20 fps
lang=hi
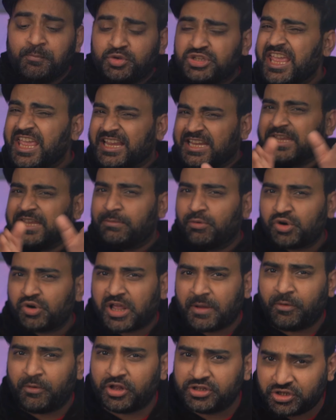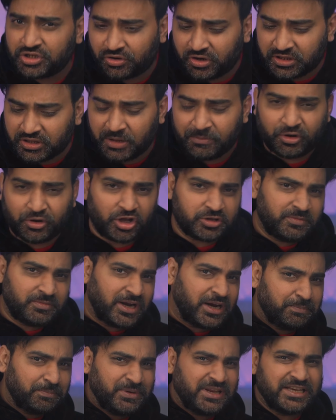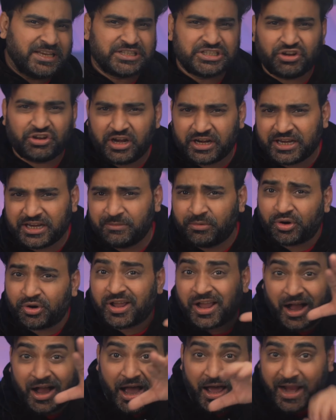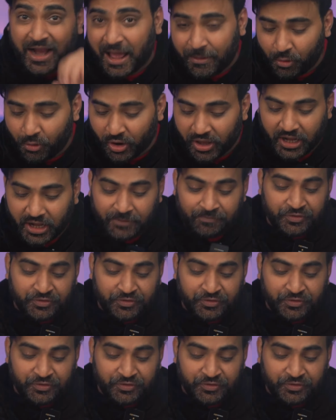मुझे एक कीबोर्ड का बहुत जरूरत था बिकॉज मेरा पीछे वाला कीबोर्ड खराब हो गया